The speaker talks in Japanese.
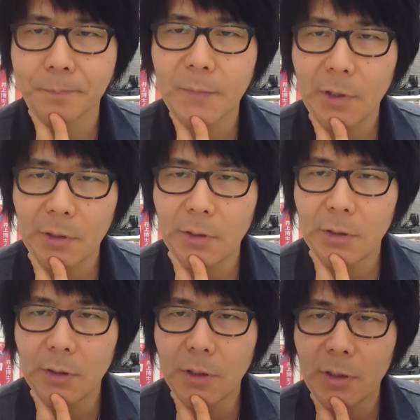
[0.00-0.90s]

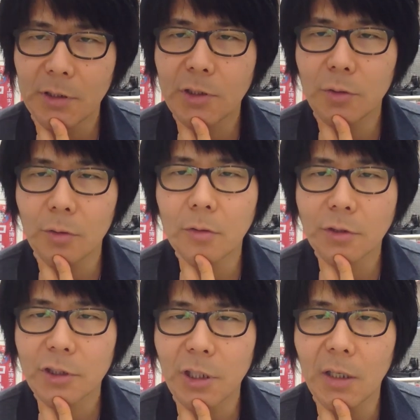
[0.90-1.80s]
で一応
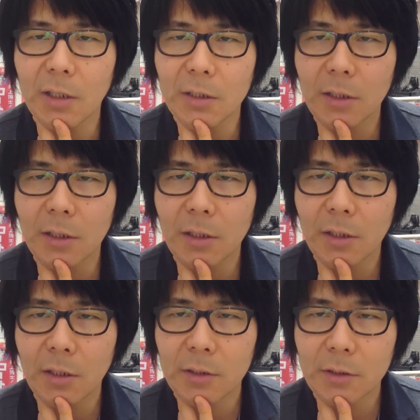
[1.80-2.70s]
うちら、
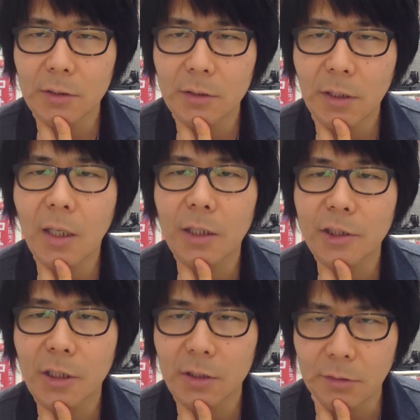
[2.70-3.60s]
団塊
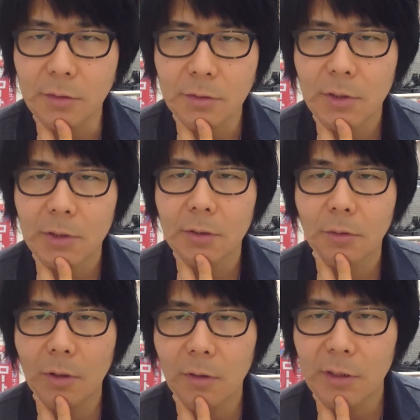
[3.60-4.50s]
ジュニアナウ
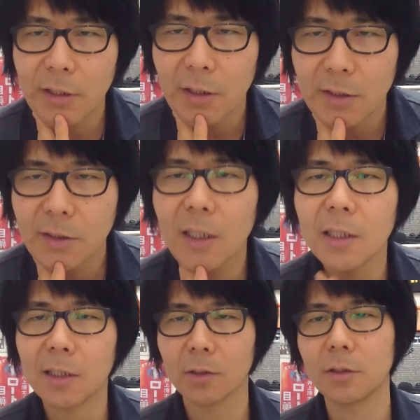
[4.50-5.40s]
これはね1000
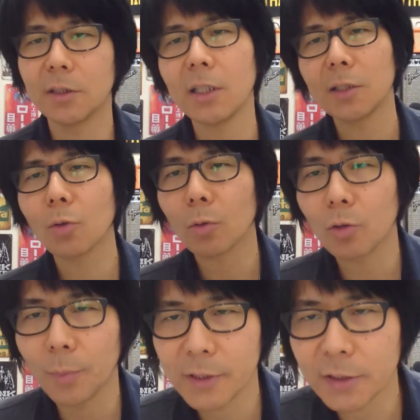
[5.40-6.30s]
人登
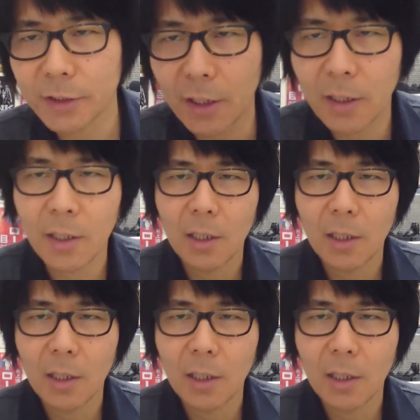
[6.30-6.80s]
録を目指して、